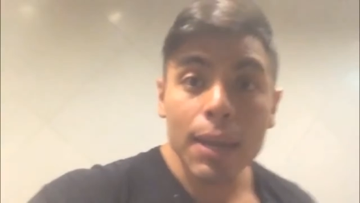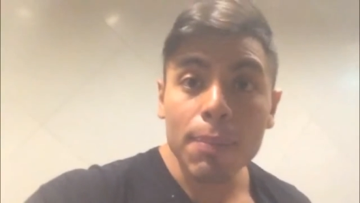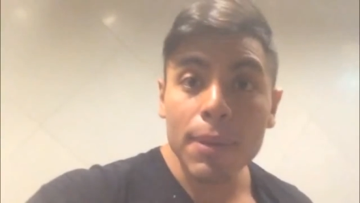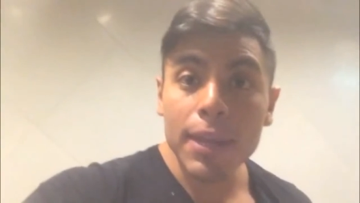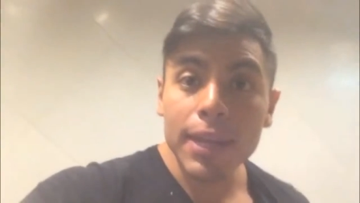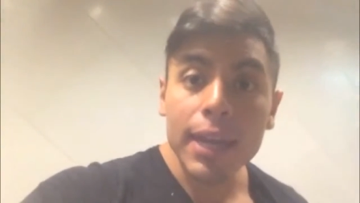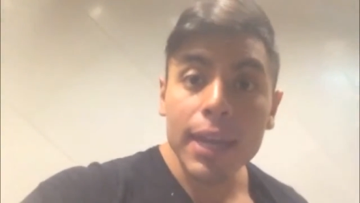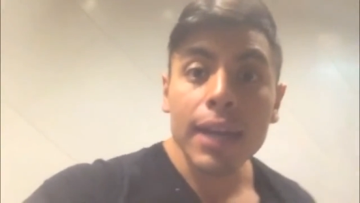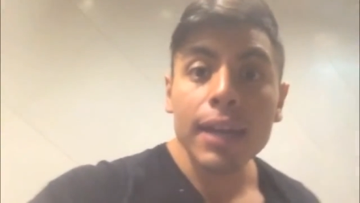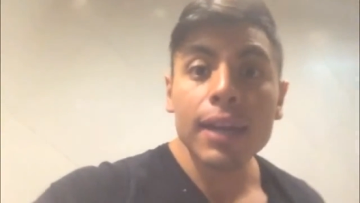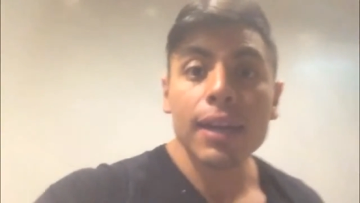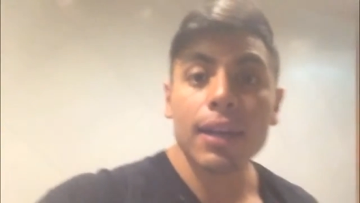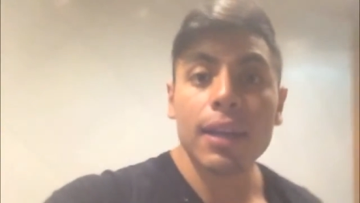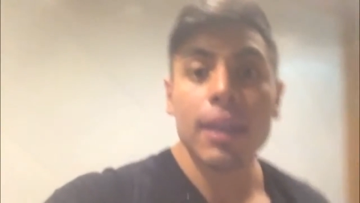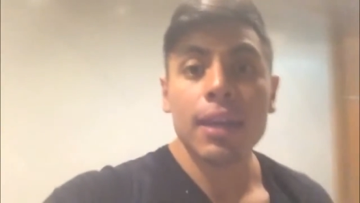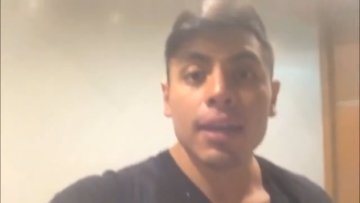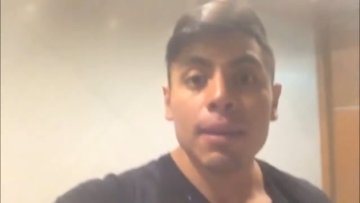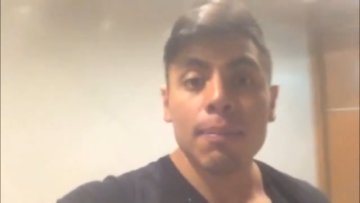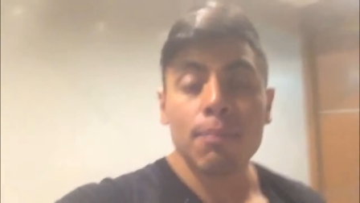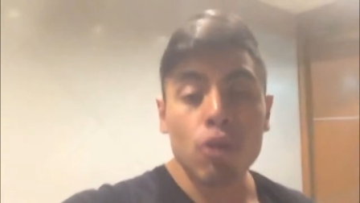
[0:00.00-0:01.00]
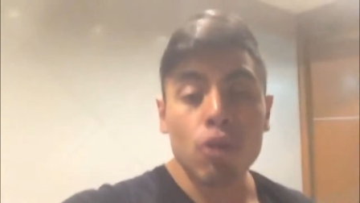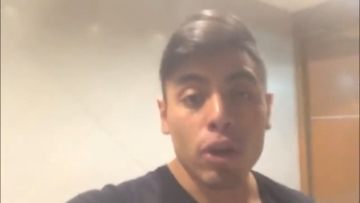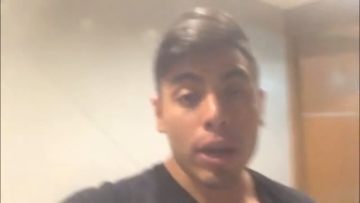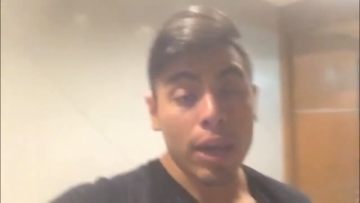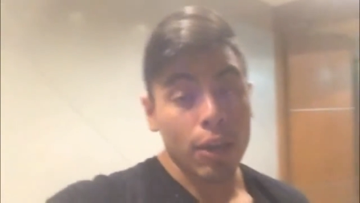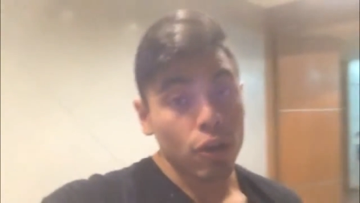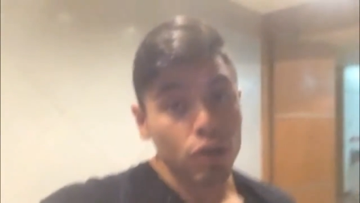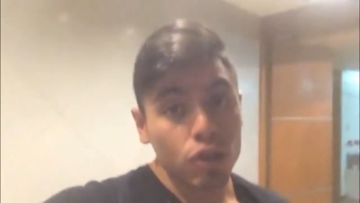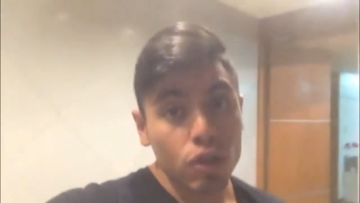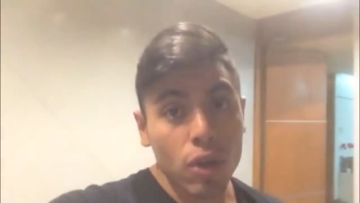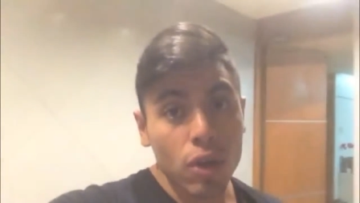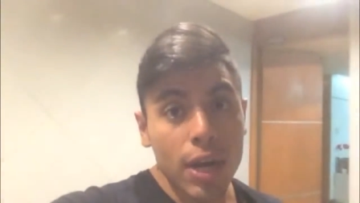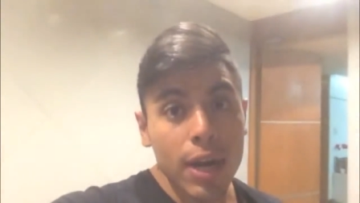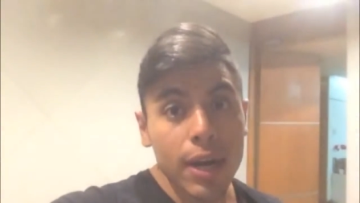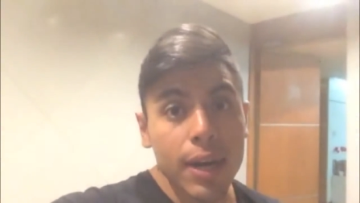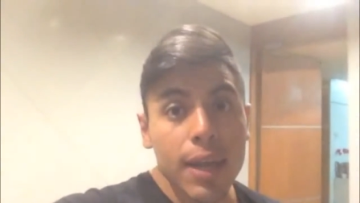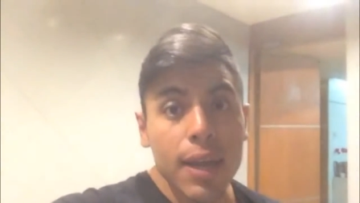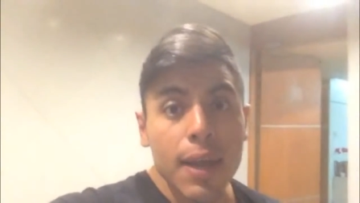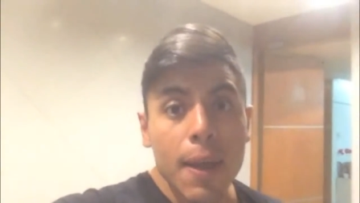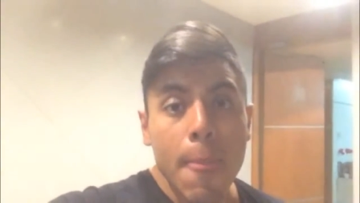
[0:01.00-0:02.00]
aplicar eh, bloqueador
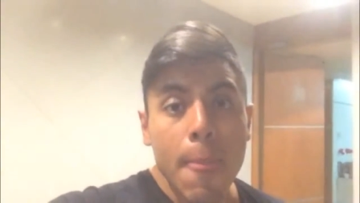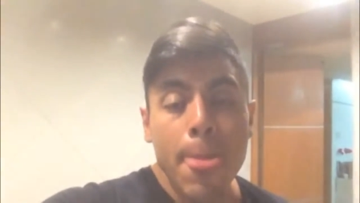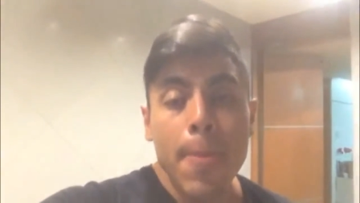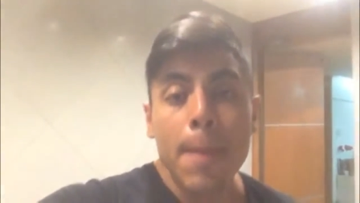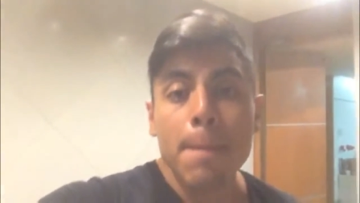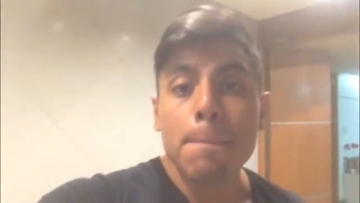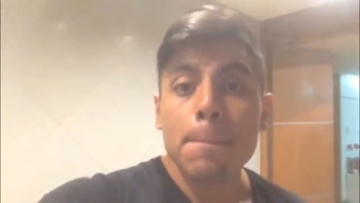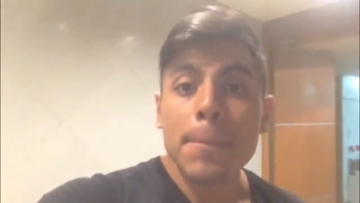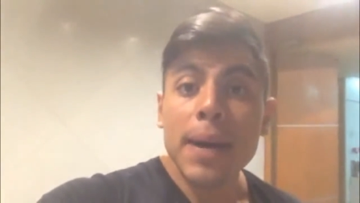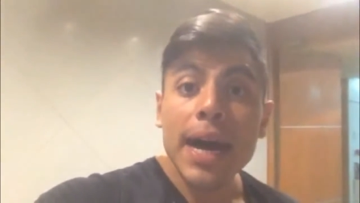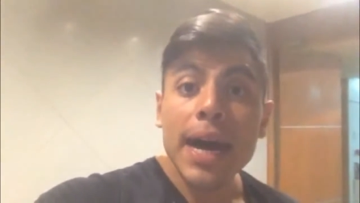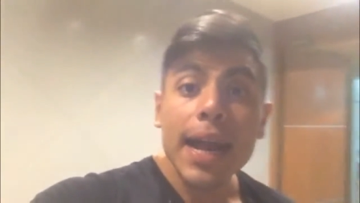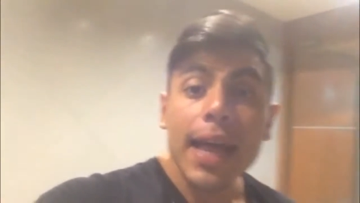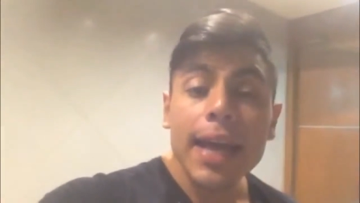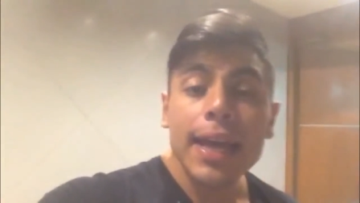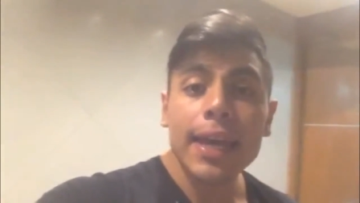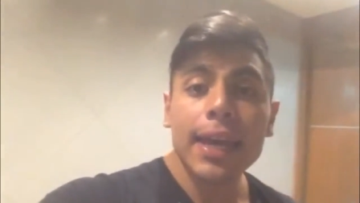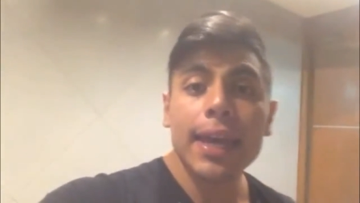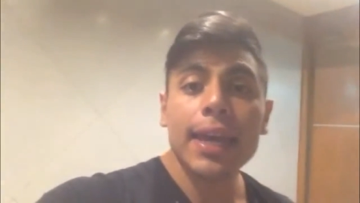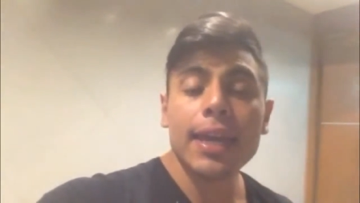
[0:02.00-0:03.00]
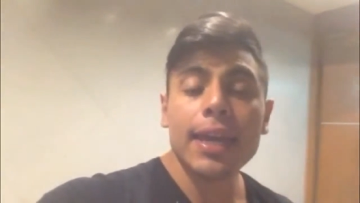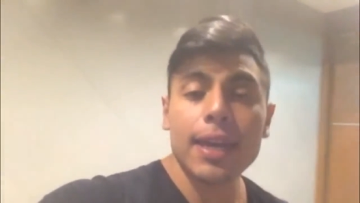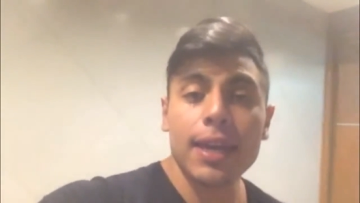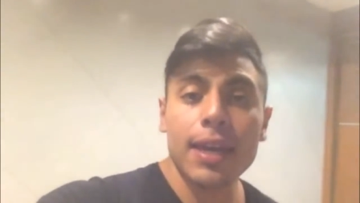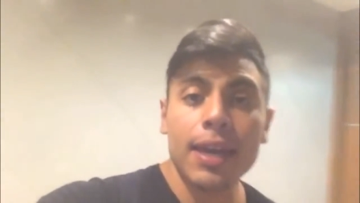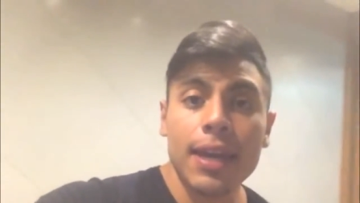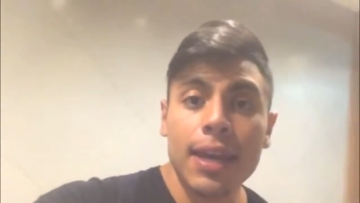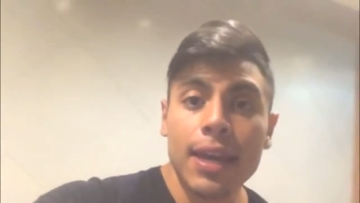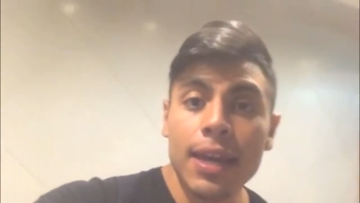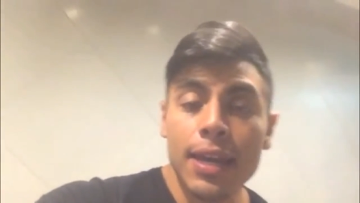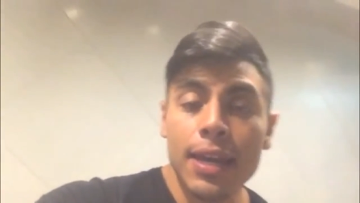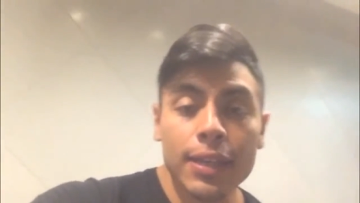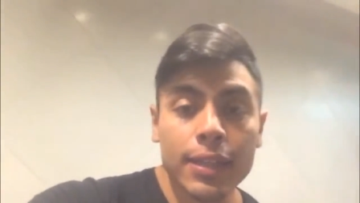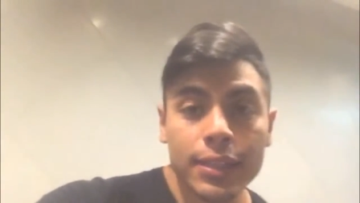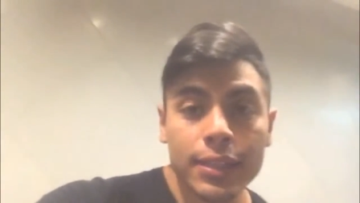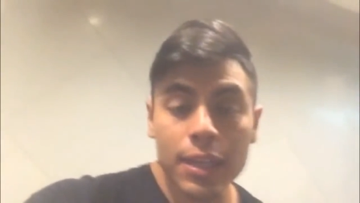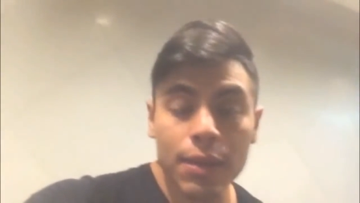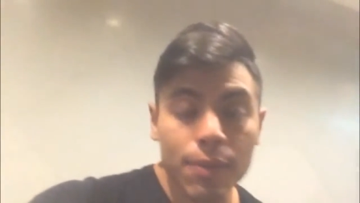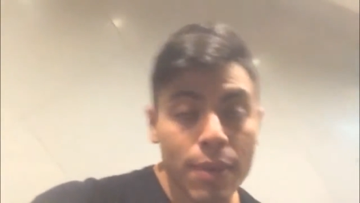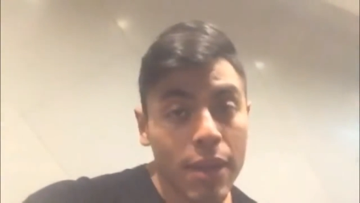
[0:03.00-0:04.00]
solar para
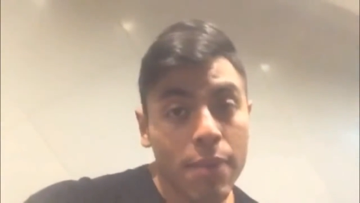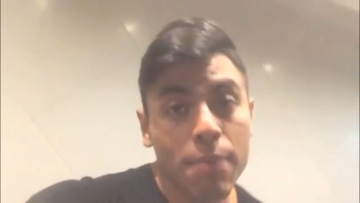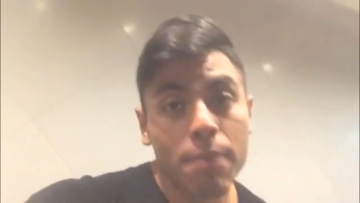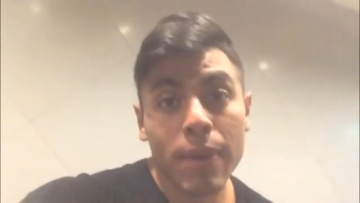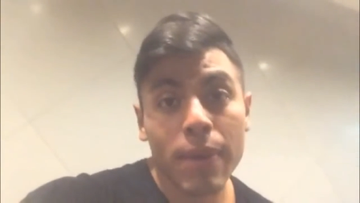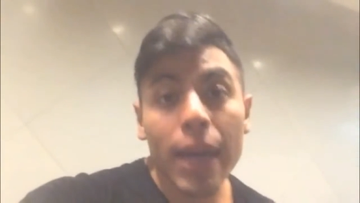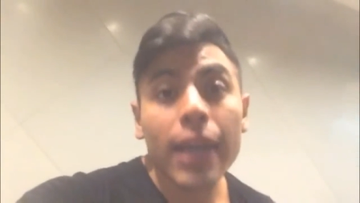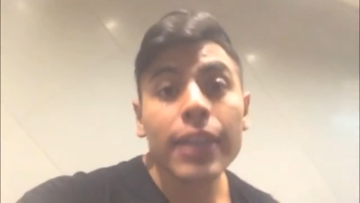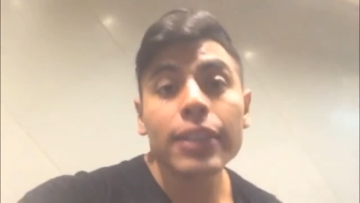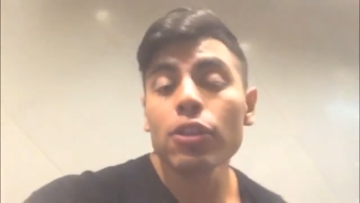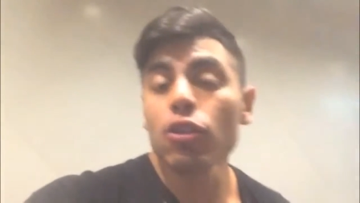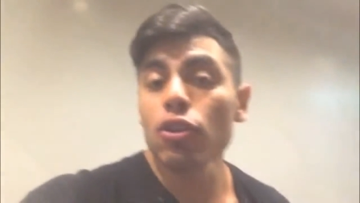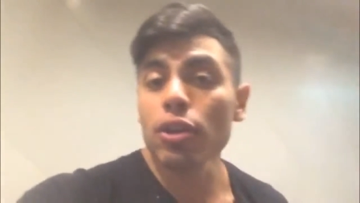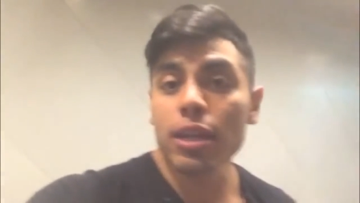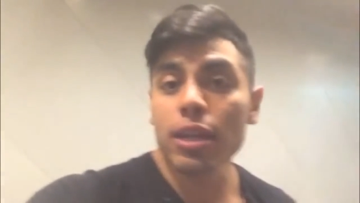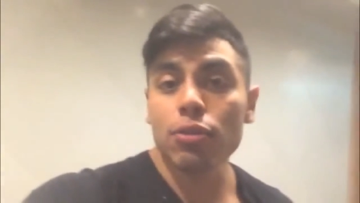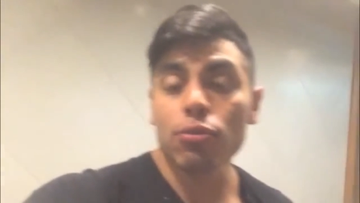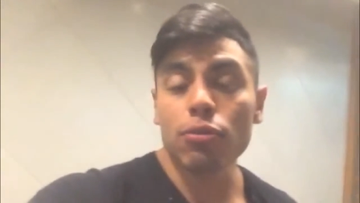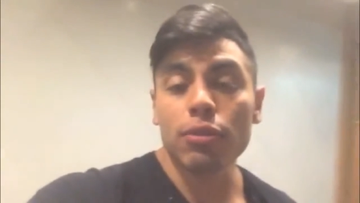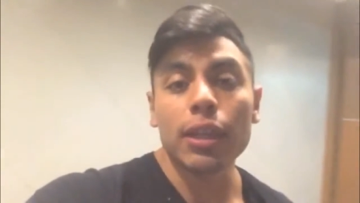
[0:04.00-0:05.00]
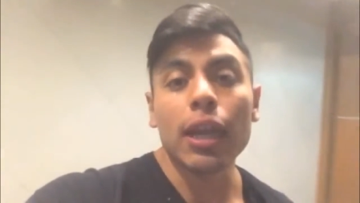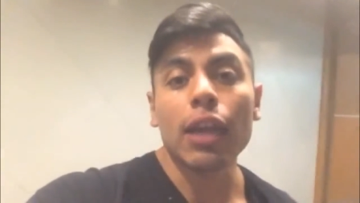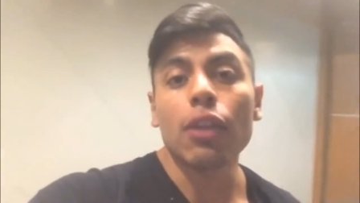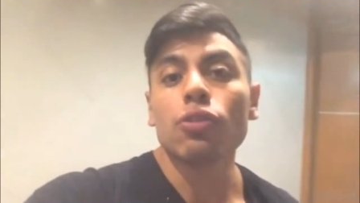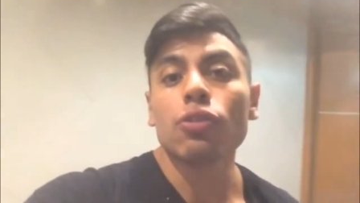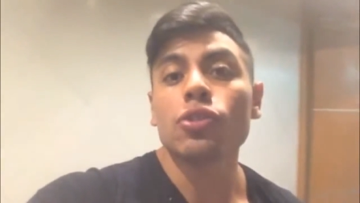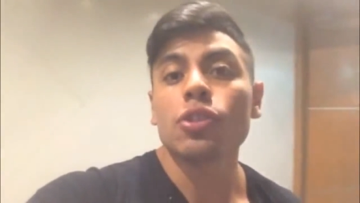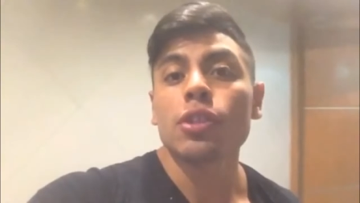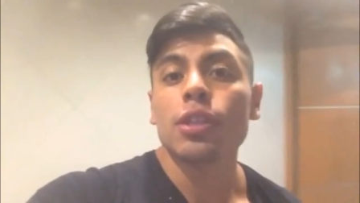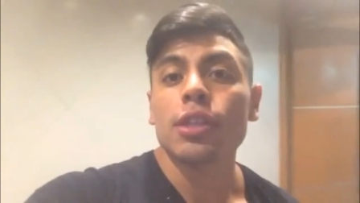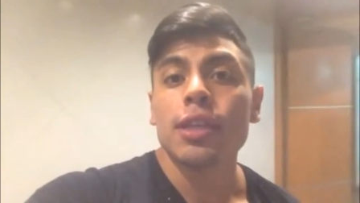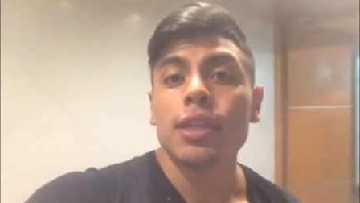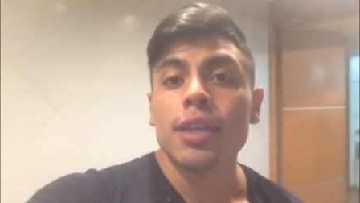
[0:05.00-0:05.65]
que se vean más los resultados.